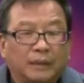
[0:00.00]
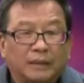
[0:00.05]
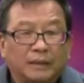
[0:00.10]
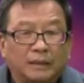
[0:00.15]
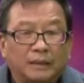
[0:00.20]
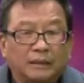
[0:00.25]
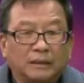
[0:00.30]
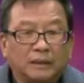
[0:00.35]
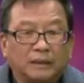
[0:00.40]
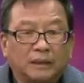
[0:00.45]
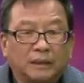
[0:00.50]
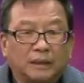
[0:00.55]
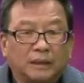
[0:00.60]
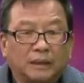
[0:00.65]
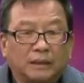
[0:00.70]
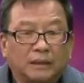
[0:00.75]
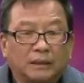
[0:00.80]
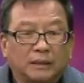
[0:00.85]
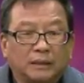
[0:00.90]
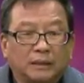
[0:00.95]
引起的一
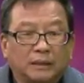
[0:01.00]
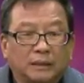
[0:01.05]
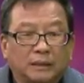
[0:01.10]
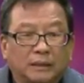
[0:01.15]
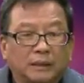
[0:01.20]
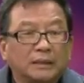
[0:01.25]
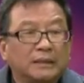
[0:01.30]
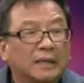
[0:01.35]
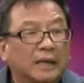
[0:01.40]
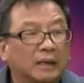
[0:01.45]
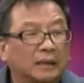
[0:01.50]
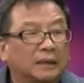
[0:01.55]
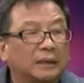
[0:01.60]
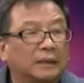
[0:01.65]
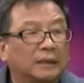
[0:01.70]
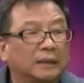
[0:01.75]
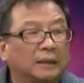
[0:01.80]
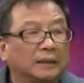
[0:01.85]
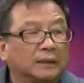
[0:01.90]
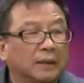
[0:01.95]
个影响
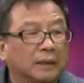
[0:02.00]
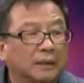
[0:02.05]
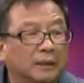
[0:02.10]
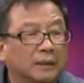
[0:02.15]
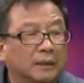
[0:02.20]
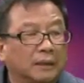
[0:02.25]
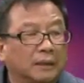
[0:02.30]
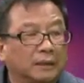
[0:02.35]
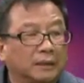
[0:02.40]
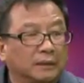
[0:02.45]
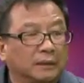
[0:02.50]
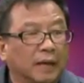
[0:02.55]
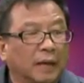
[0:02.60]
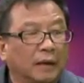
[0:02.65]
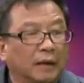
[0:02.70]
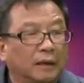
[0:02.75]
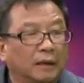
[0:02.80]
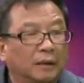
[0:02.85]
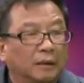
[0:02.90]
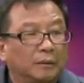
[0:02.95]
力，那当然很大。